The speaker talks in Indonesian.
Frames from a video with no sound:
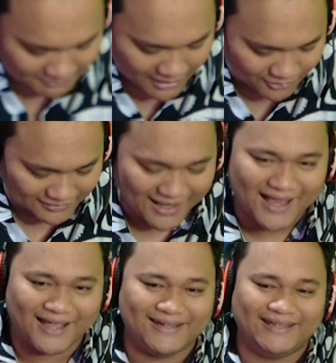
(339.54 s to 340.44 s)
baru
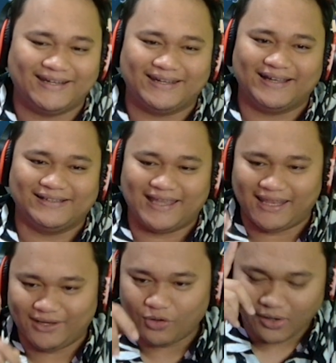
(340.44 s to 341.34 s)
telah hadir ya guys. Ya,
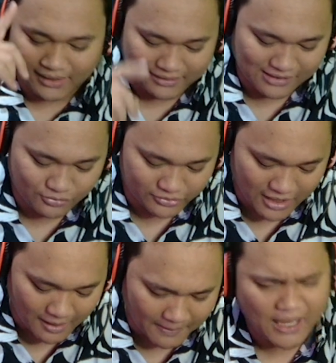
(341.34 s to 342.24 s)
ini gua klik
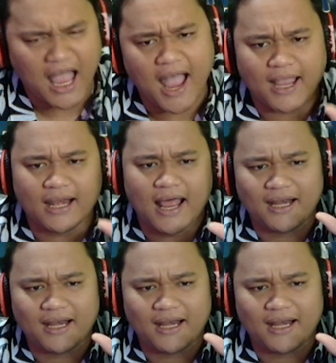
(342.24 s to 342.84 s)
selanjutnya apakah akan